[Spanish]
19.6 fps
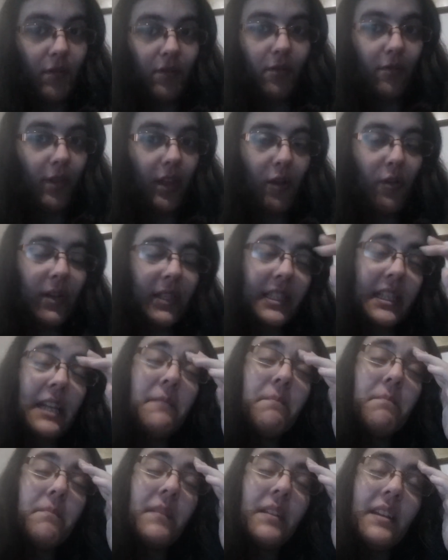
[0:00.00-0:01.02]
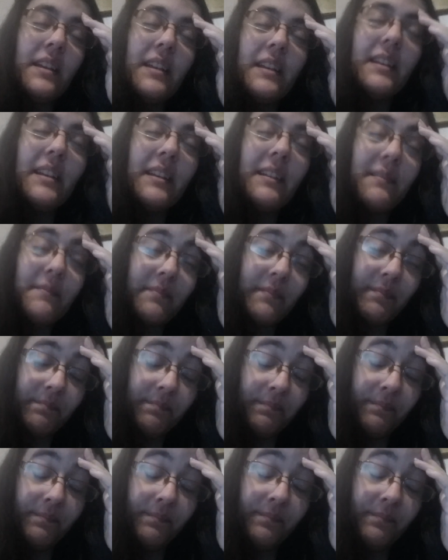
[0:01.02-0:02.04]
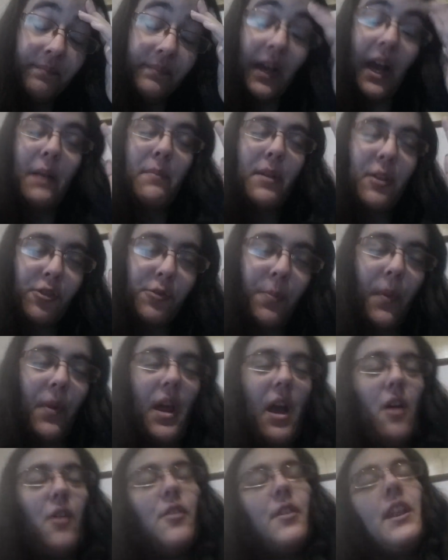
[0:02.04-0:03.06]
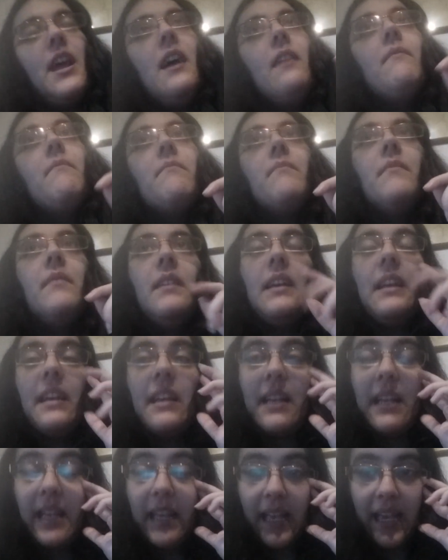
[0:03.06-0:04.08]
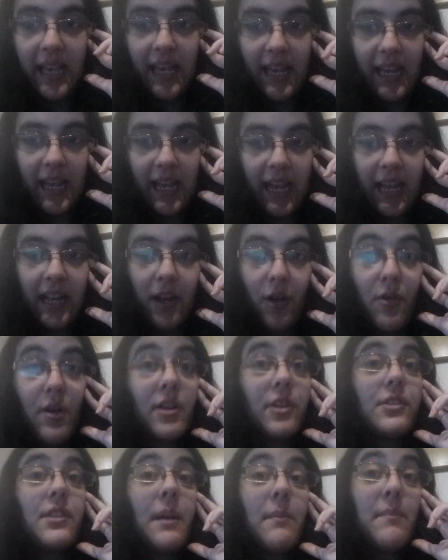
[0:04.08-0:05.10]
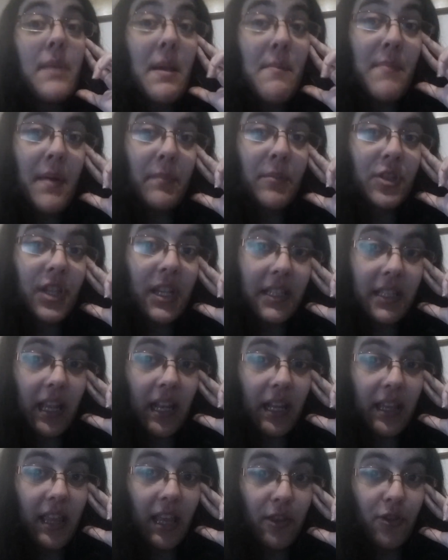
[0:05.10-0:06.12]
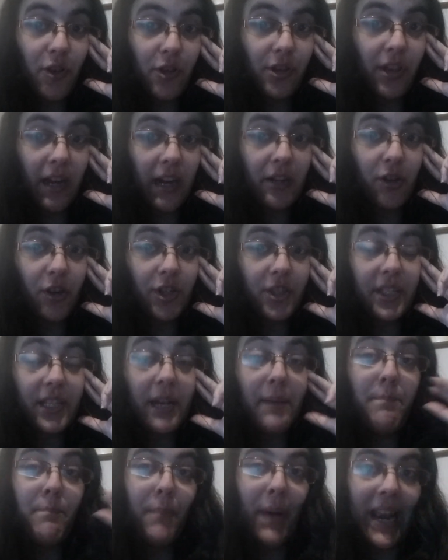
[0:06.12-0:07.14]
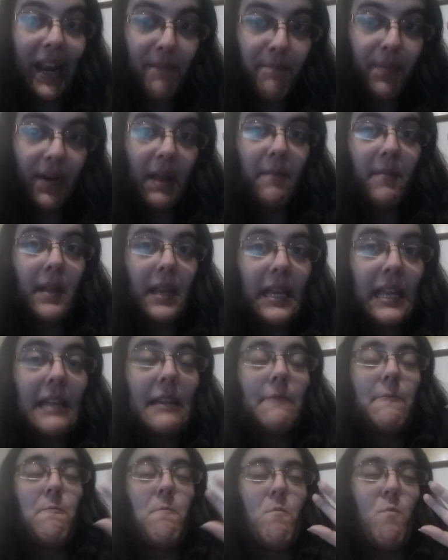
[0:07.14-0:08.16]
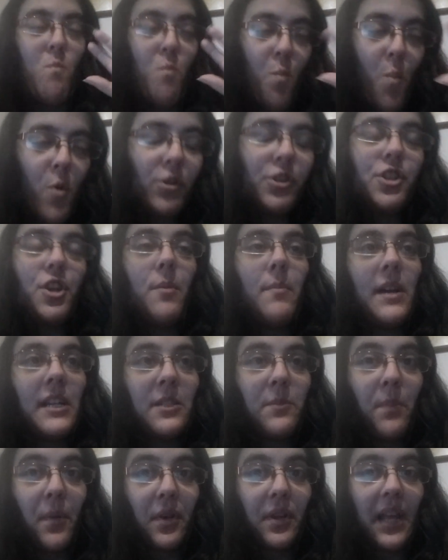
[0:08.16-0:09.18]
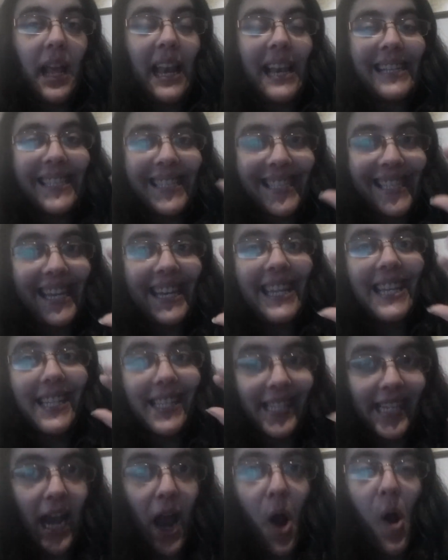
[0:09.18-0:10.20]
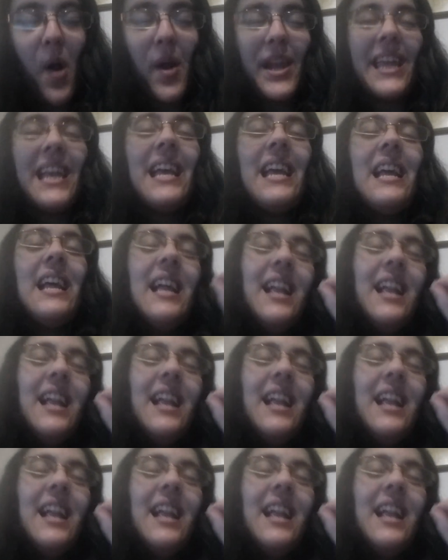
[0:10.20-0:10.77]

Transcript: Lo dejo así. Mm, al menos por ahora. Eh, luego también vamos a estar haciendo otra cosa para prevenir mucho más porque las series ya hoy,